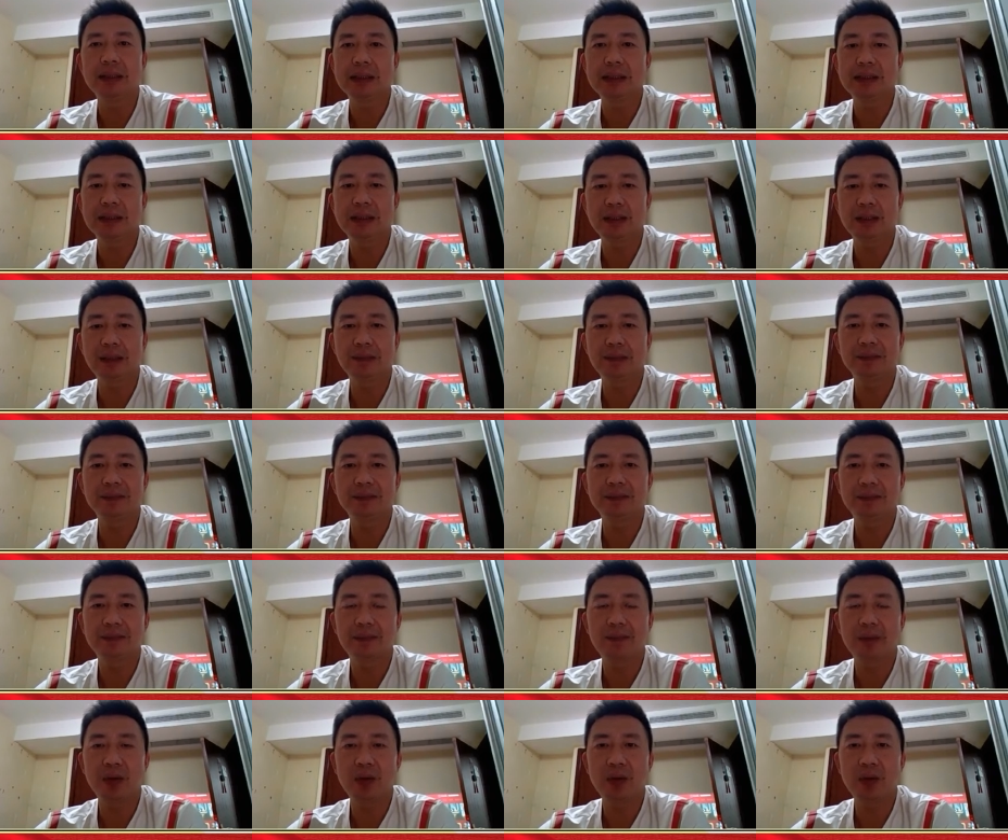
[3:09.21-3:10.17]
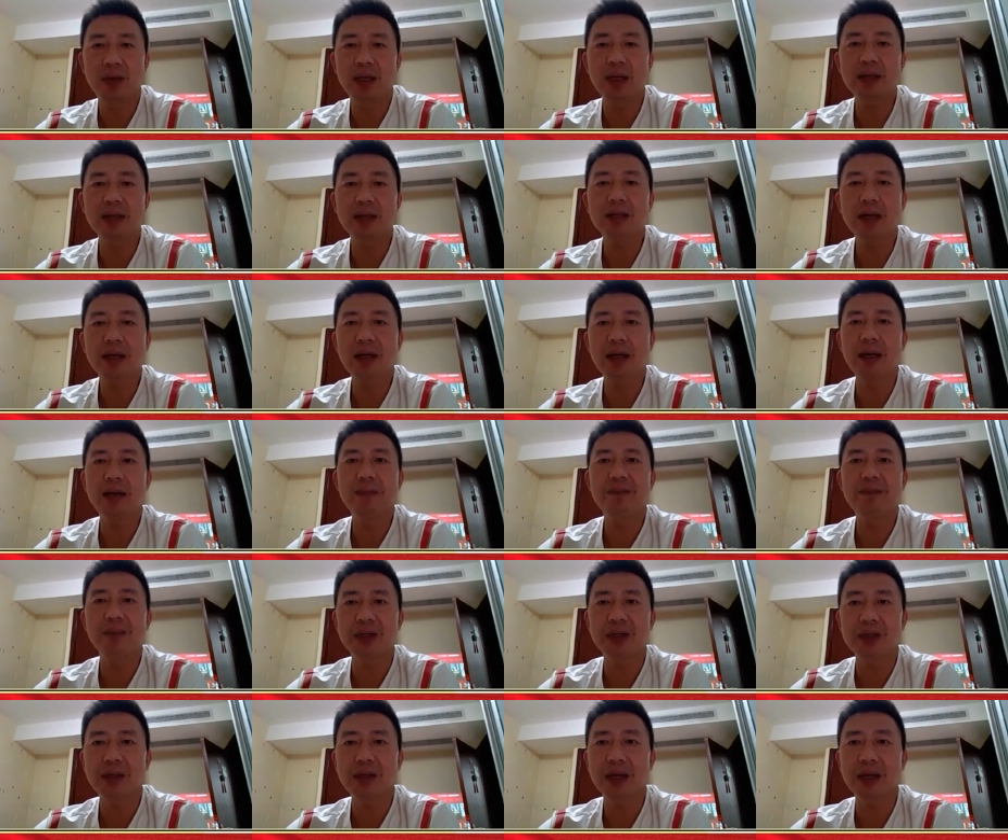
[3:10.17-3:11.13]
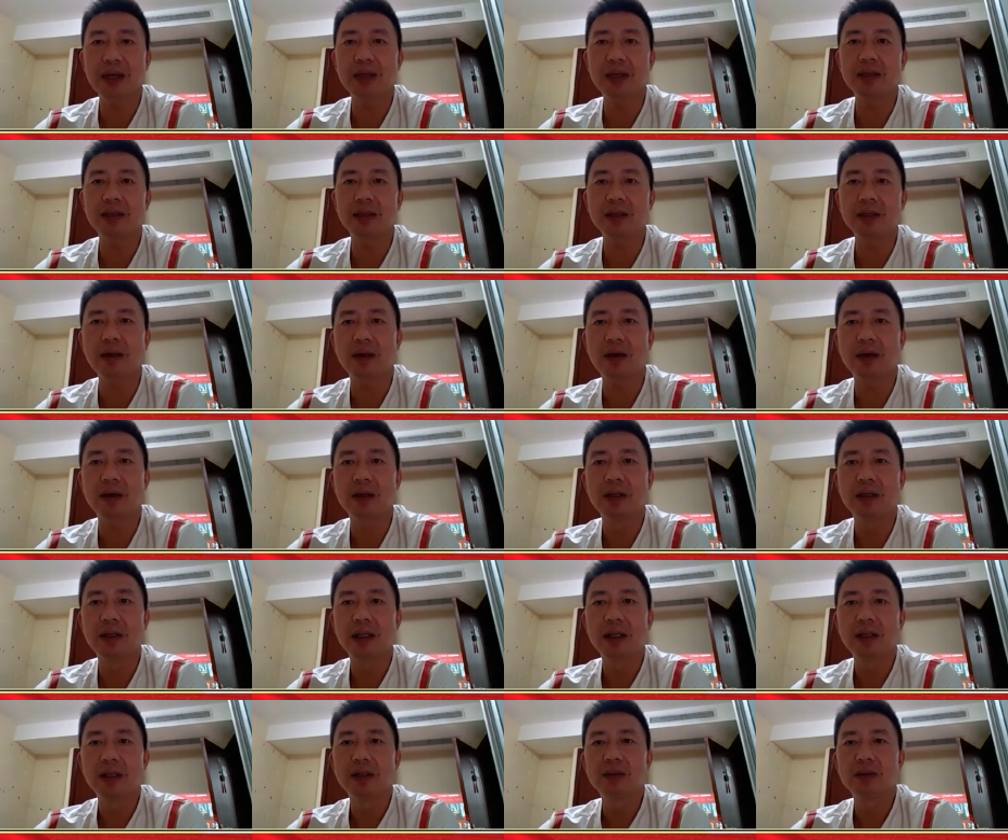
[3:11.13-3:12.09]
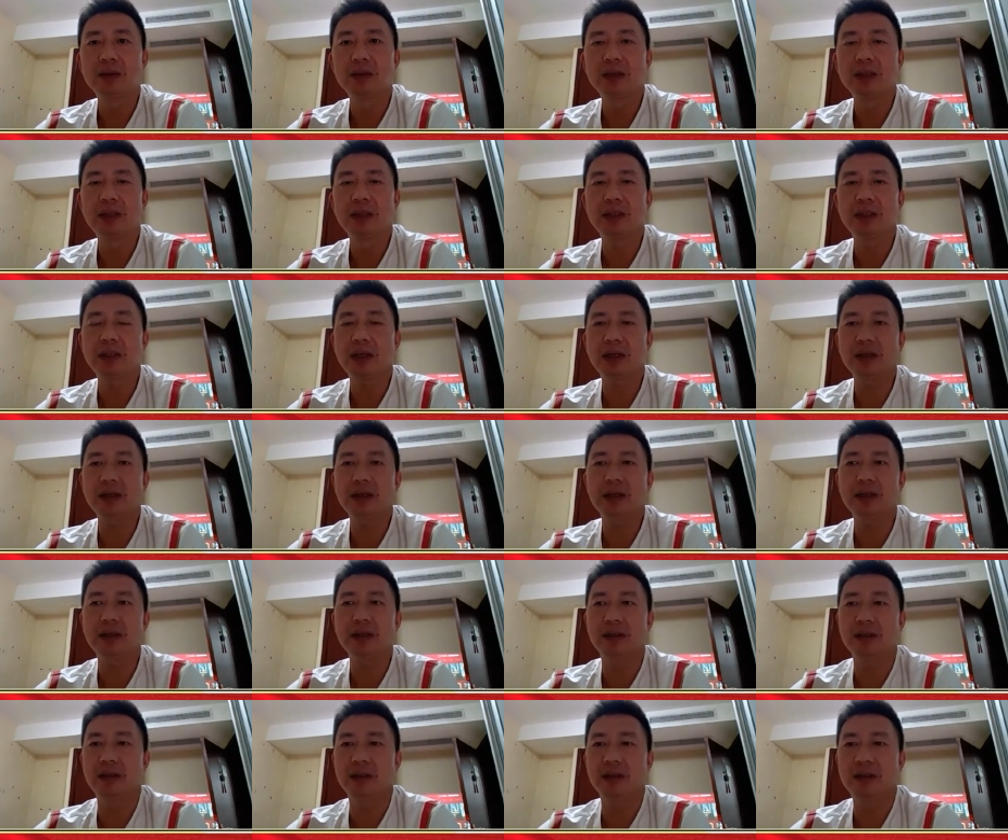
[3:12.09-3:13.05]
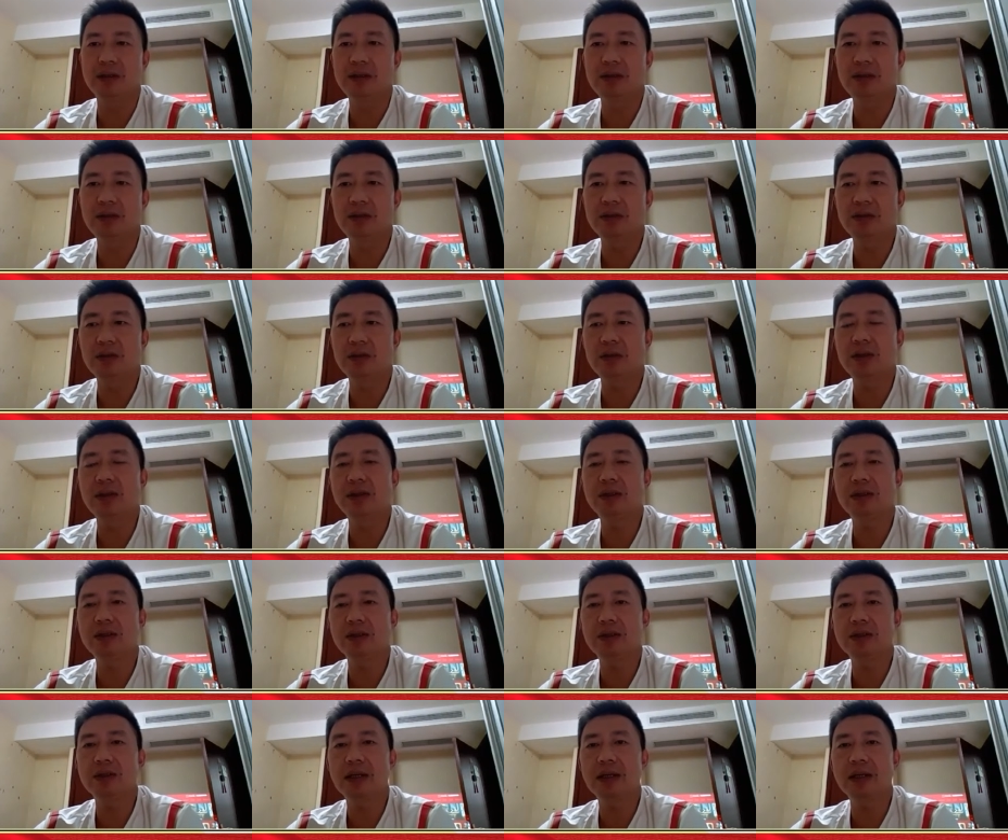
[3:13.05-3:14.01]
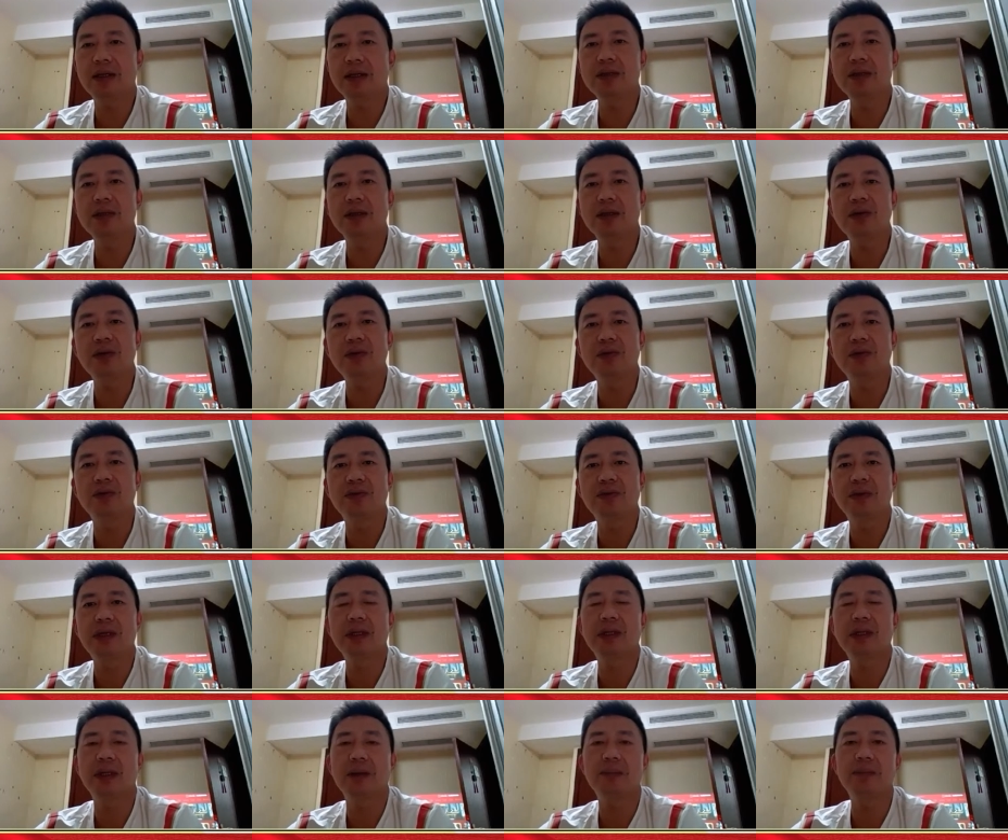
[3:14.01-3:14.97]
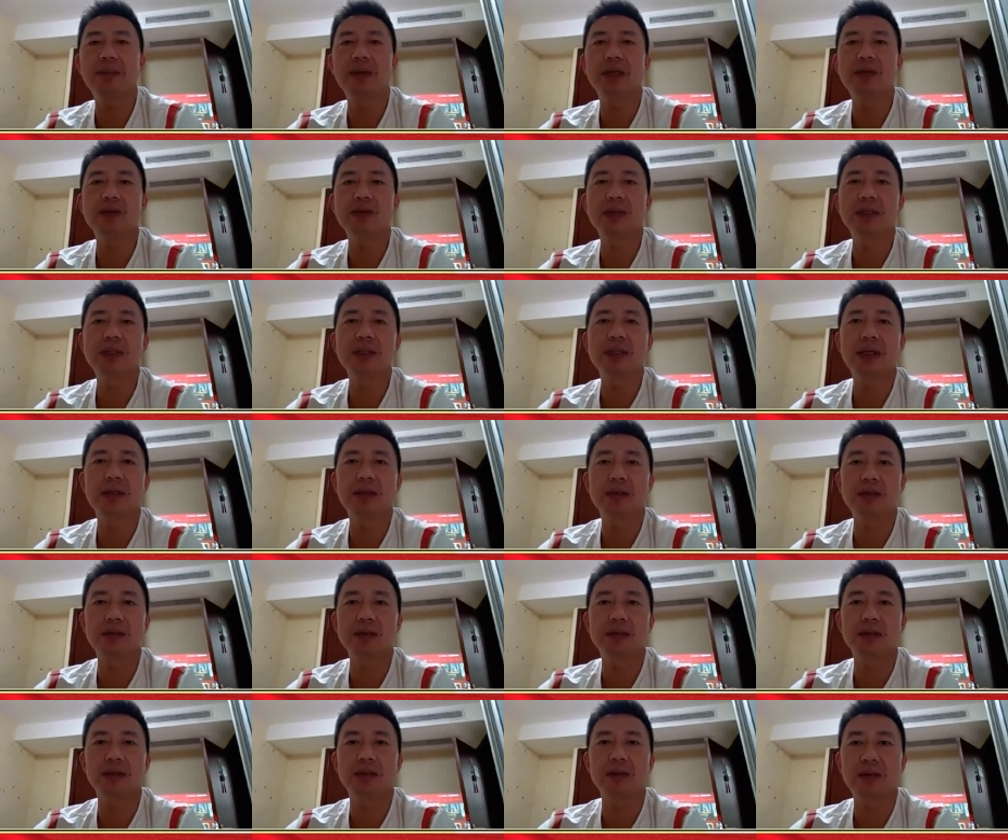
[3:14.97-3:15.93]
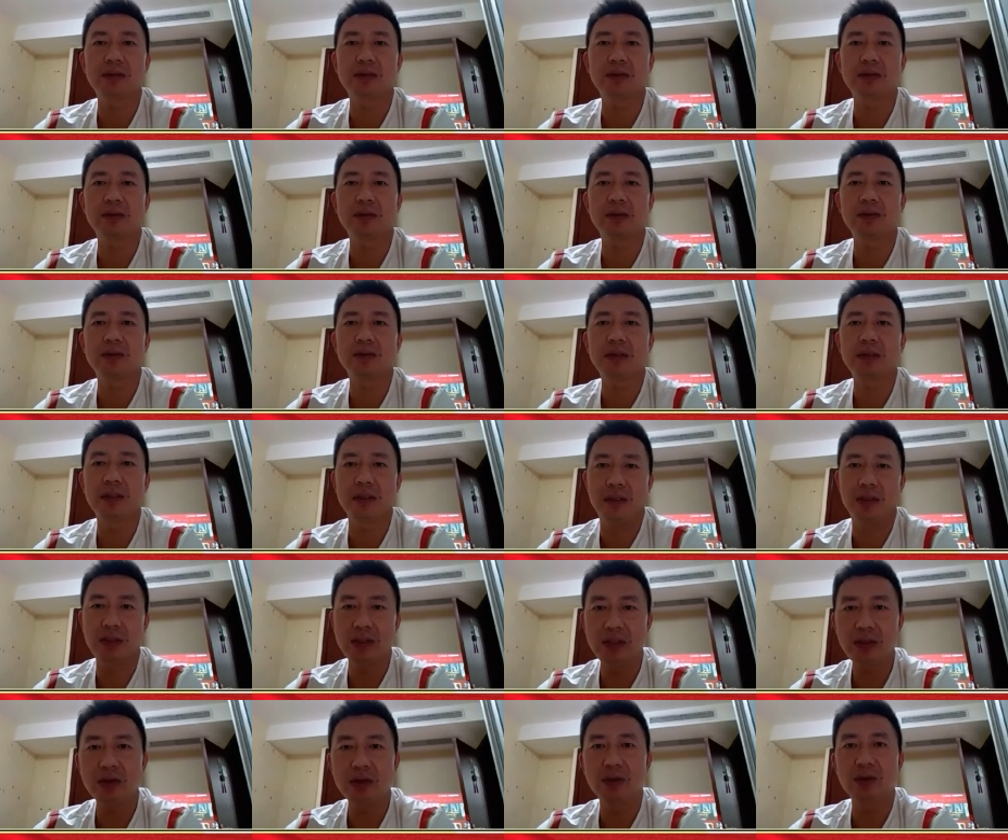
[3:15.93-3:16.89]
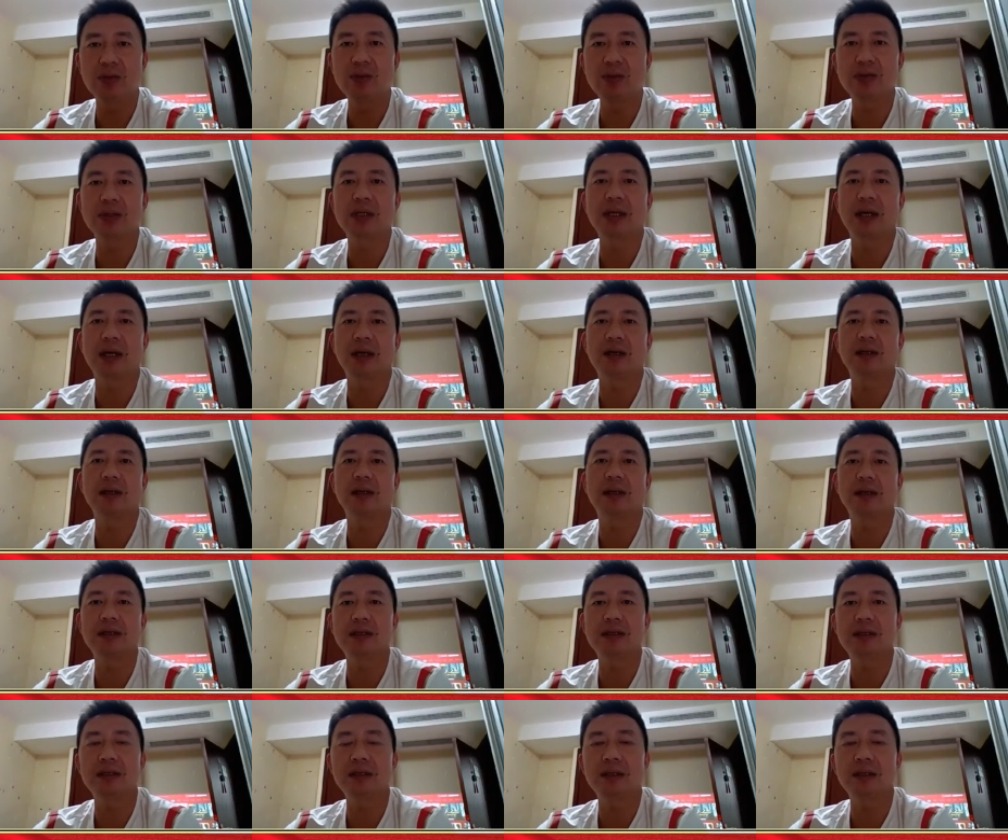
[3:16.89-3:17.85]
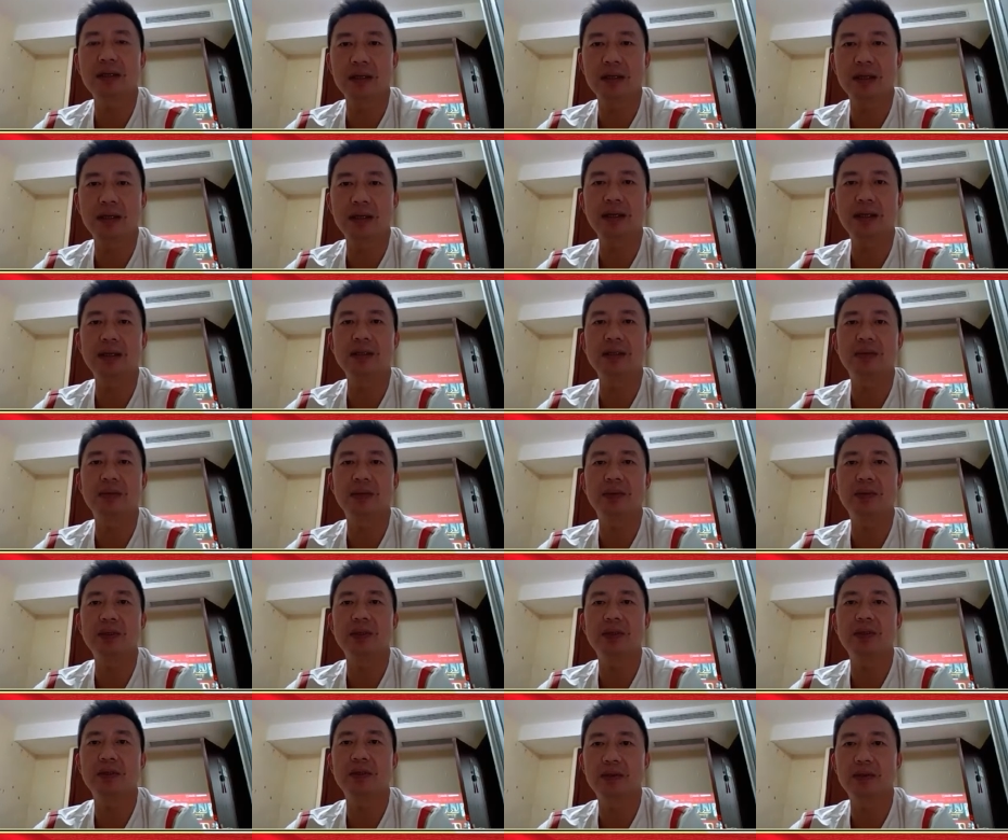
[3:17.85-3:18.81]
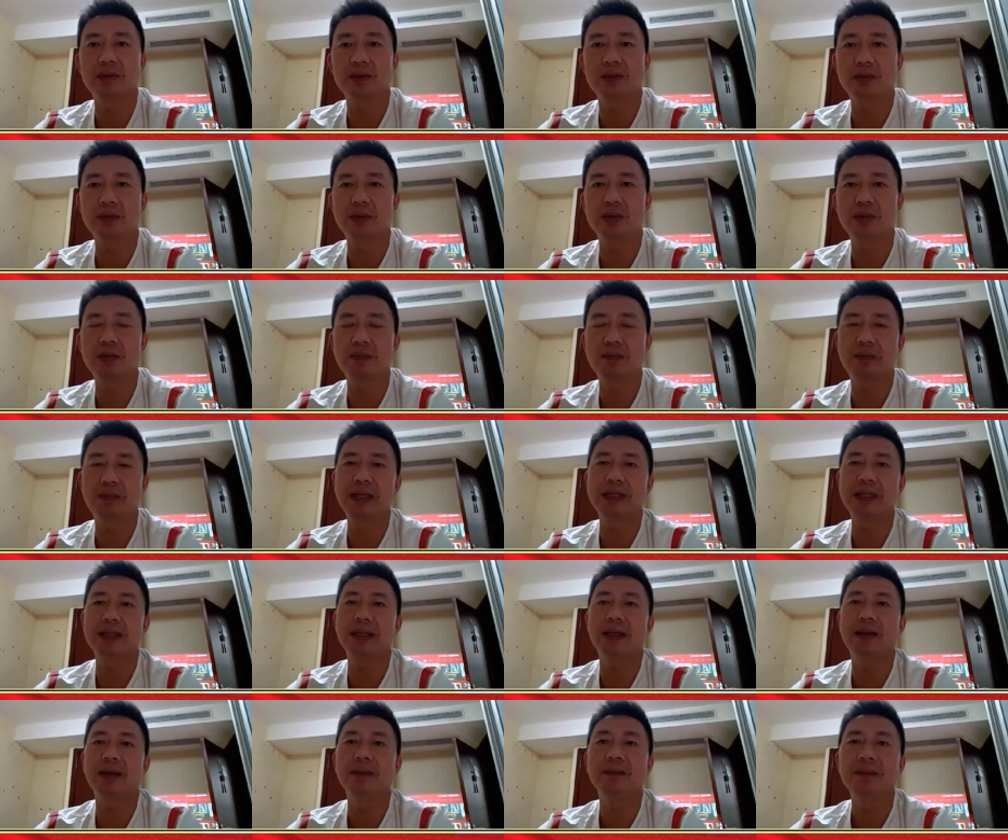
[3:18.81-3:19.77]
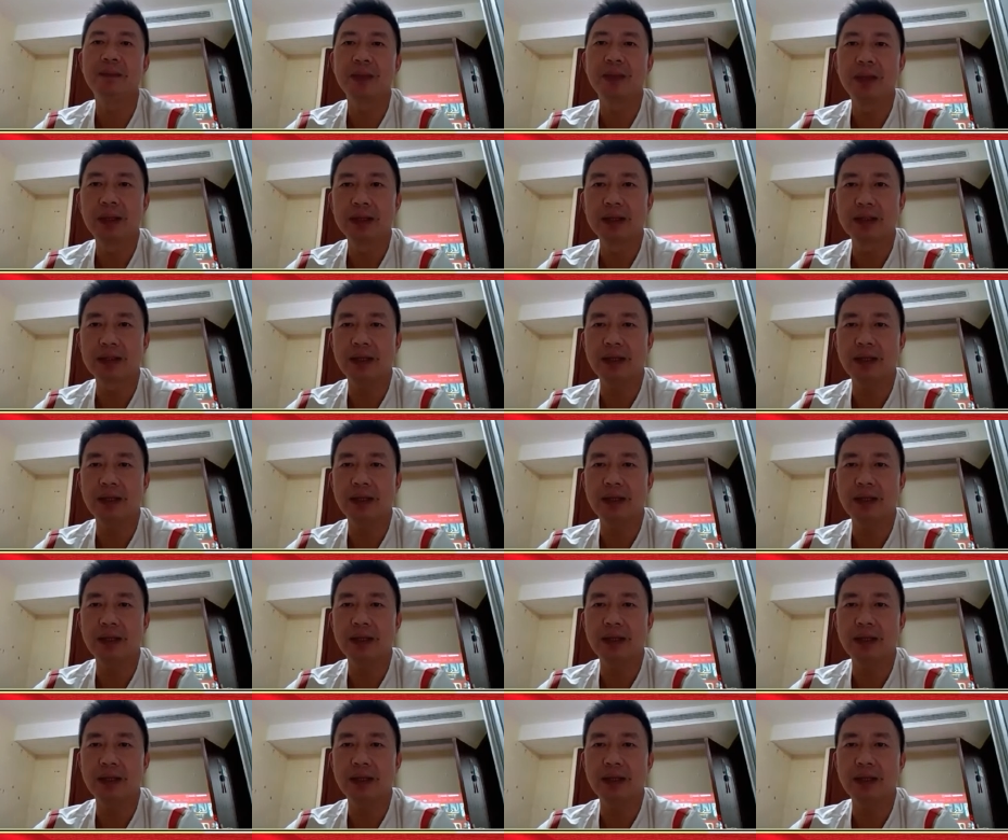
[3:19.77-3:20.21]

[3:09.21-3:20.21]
但是我看他还表现还挺好，所以呢，他可能就是说在跟陈雨菲打半决赛的时候，已经有预想，哎，自己赢了怎么去备战？